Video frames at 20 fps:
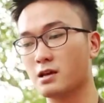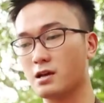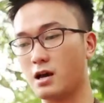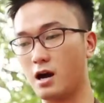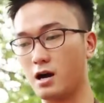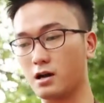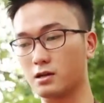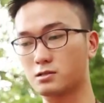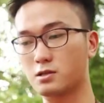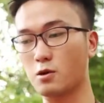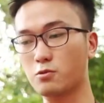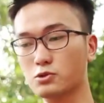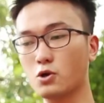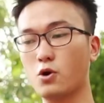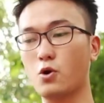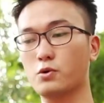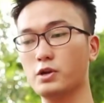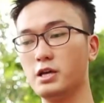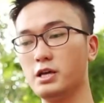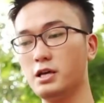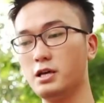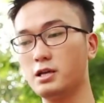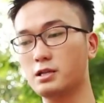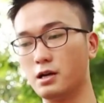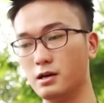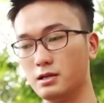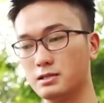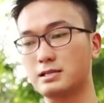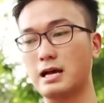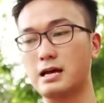à, tốc độ đi,
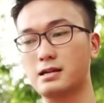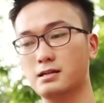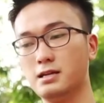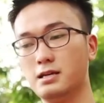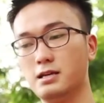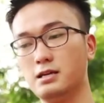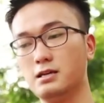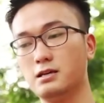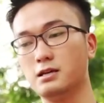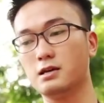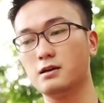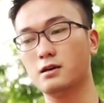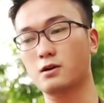thời gian đi,